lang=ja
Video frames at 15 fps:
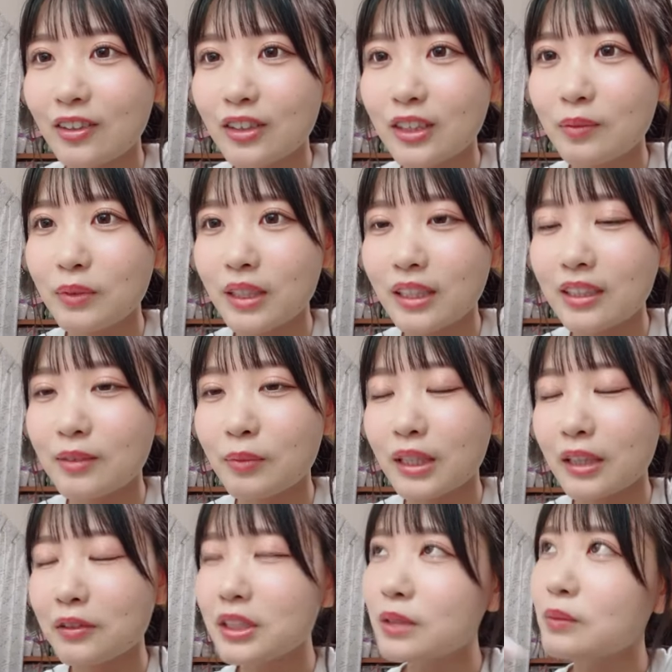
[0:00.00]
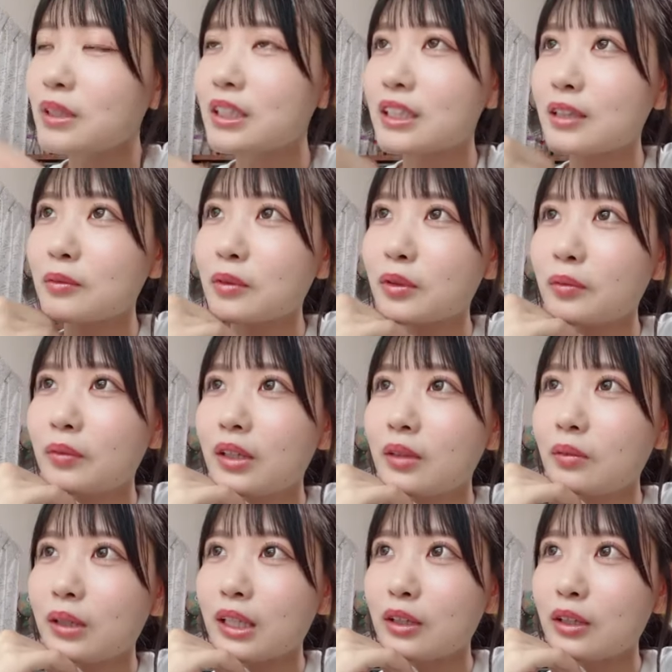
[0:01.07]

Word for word: 楽しみですまあ楽しみって言っても、まあ、